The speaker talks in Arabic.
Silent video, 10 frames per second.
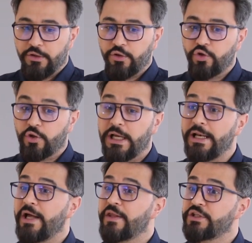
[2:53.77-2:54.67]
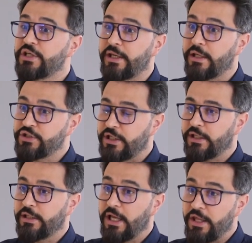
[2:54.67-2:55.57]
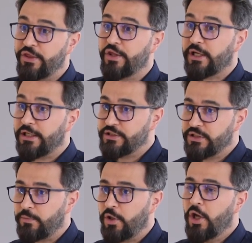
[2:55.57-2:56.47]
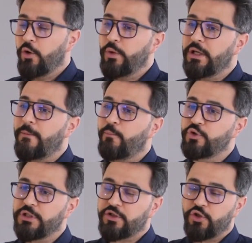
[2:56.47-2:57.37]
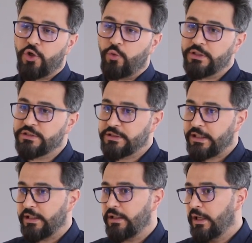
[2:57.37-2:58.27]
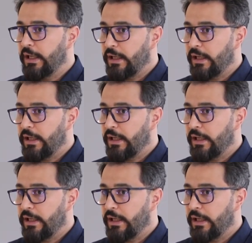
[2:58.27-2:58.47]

دكتور هل هذا الشيء الشكل ياثر على السمع ولا مجرد انه هو شكل